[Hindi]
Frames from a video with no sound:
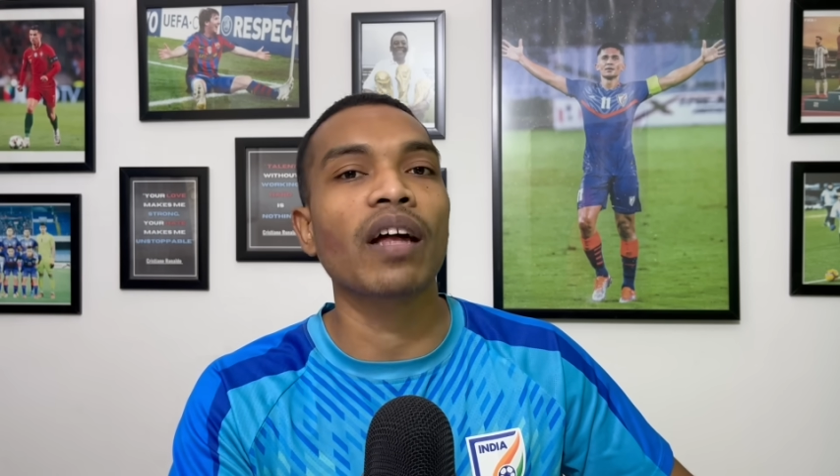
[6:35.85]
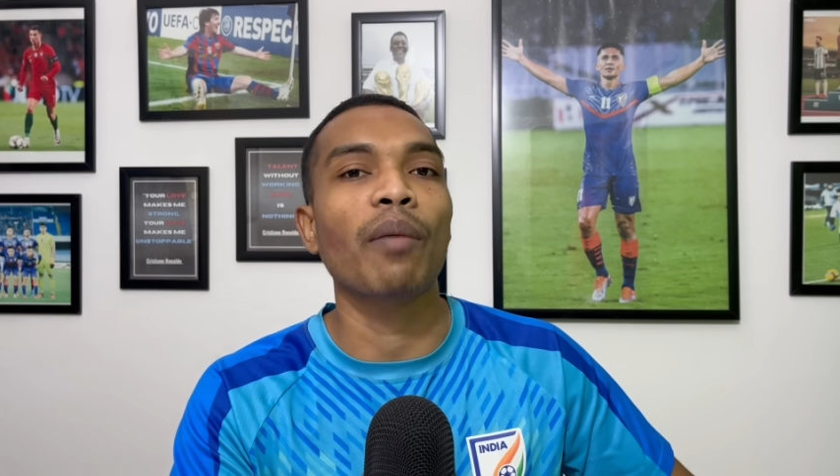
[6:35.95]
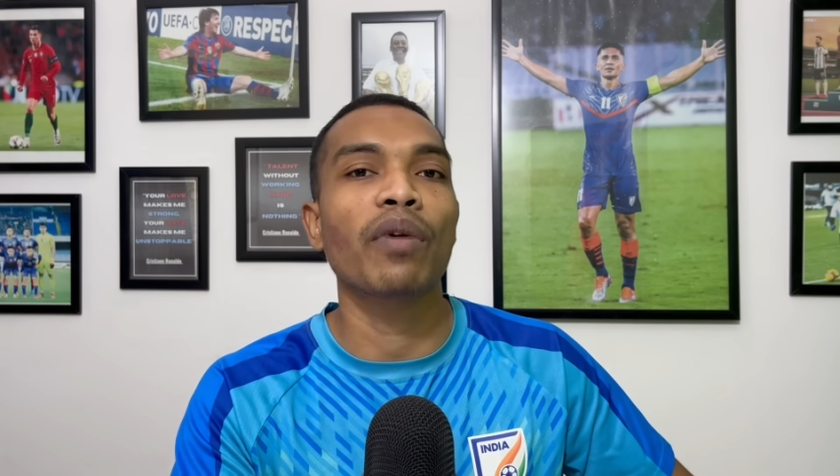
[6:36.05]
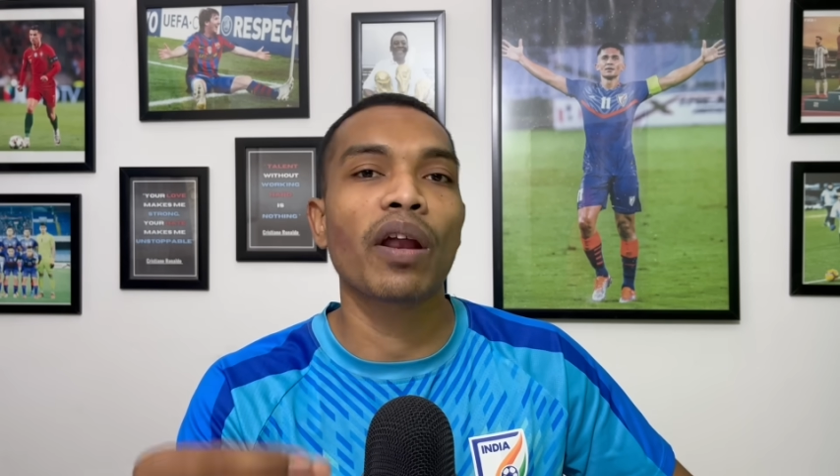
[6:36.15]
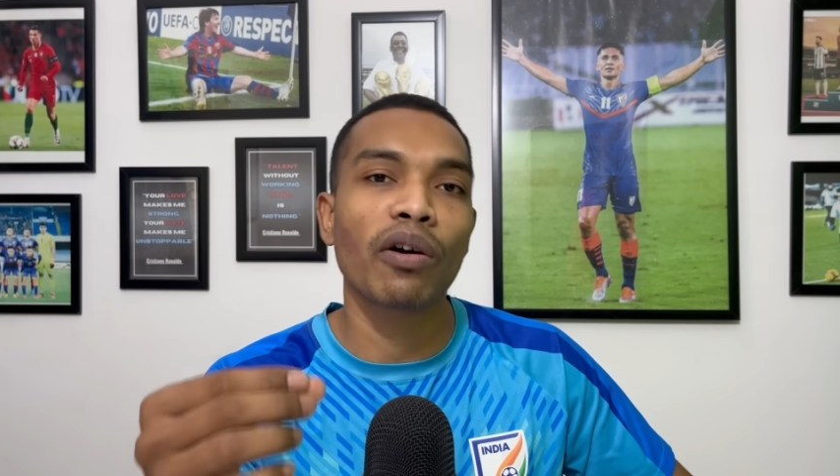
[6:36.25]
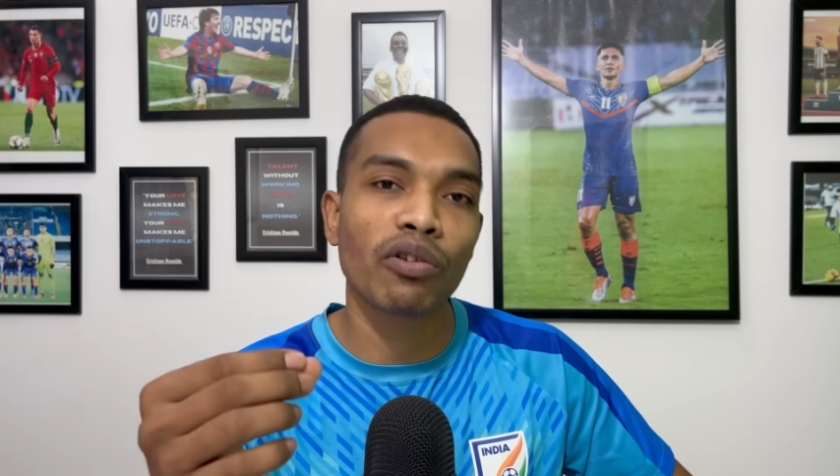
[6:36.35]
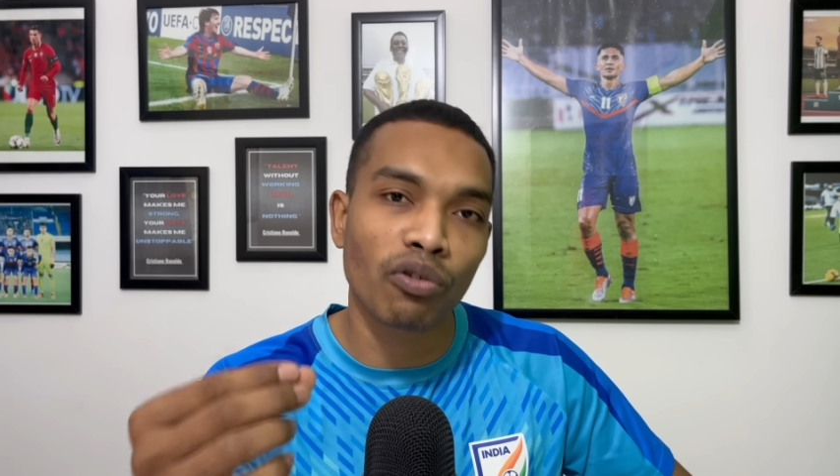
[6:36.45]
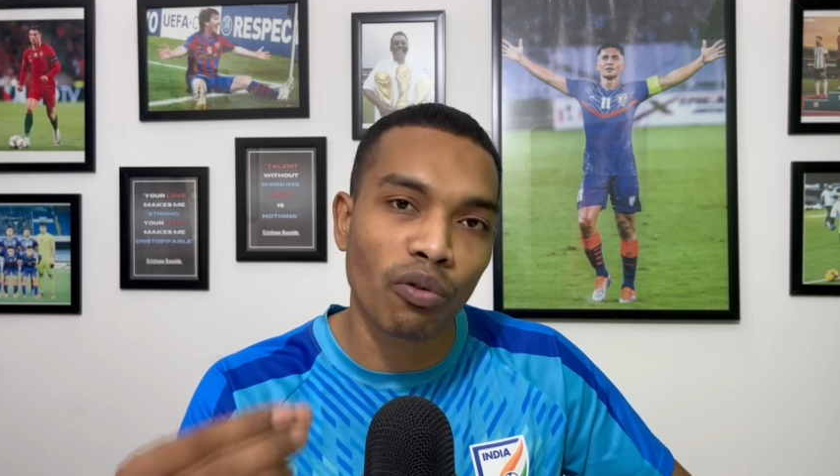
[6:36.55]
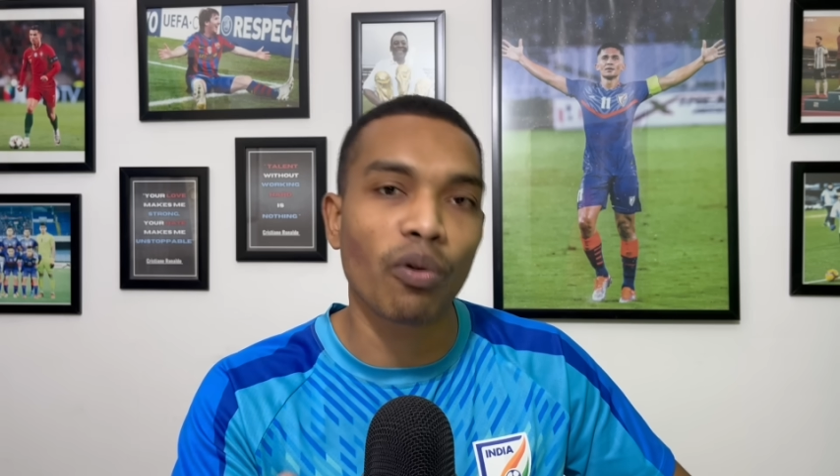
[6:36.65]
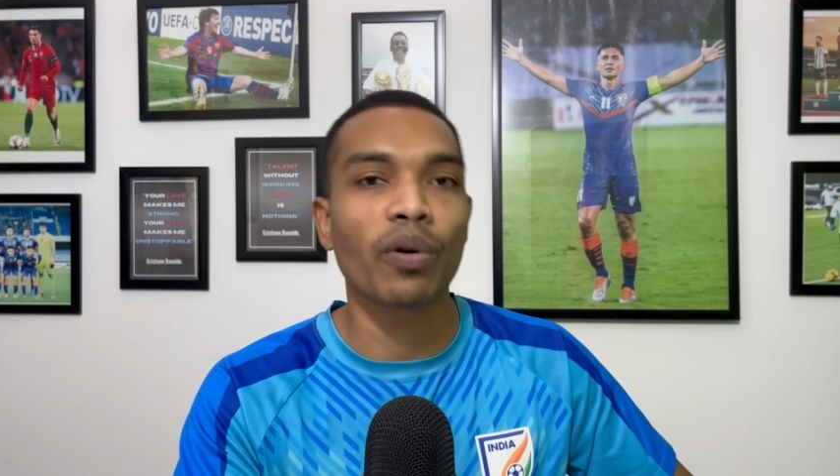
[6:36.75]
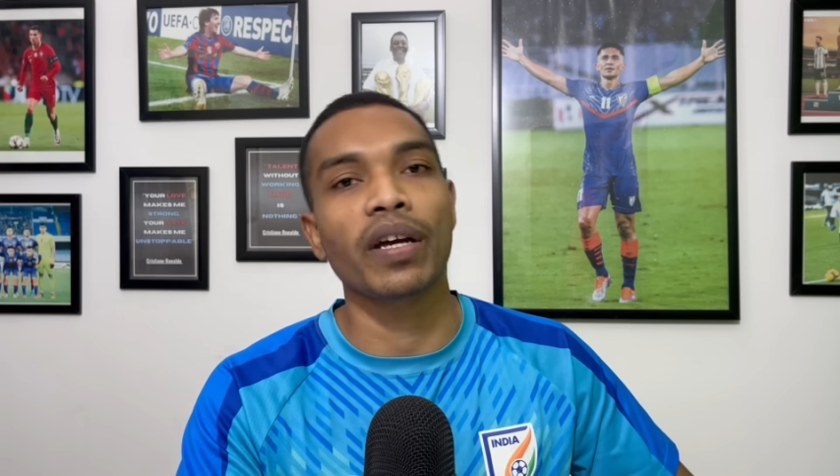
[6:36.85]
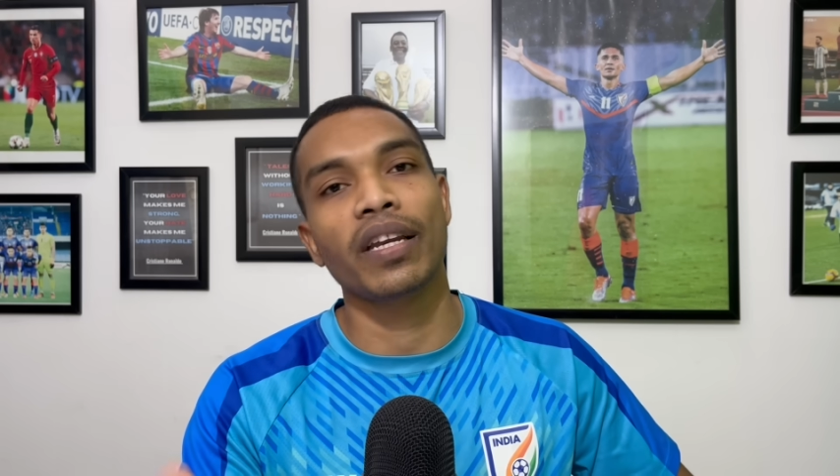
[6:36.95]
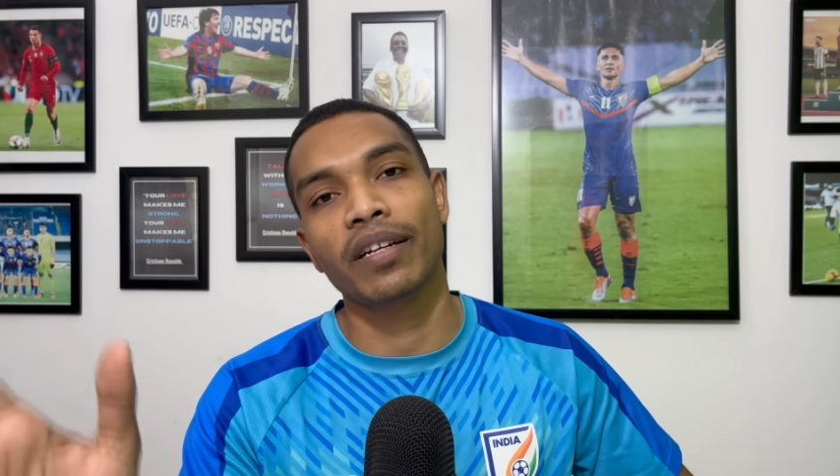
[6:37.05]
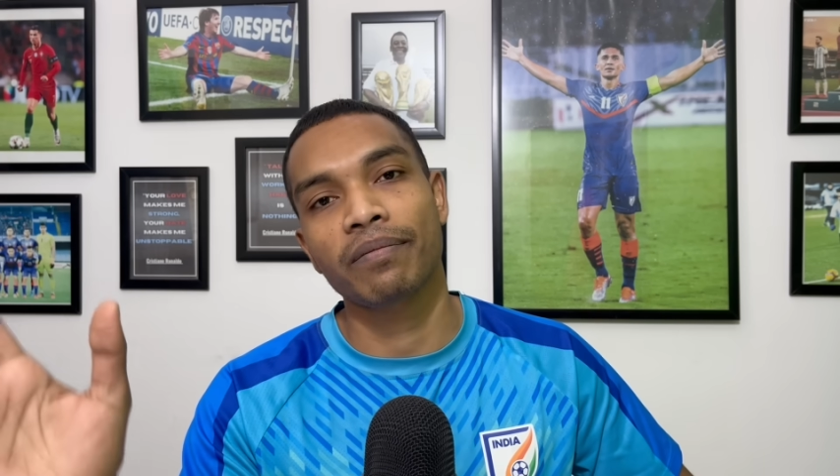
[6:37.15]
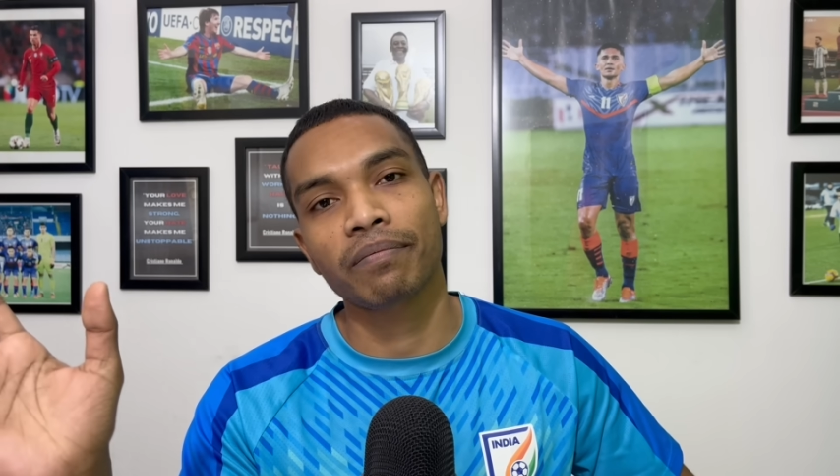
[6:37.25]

सामने वाले को सुनोगे नहीं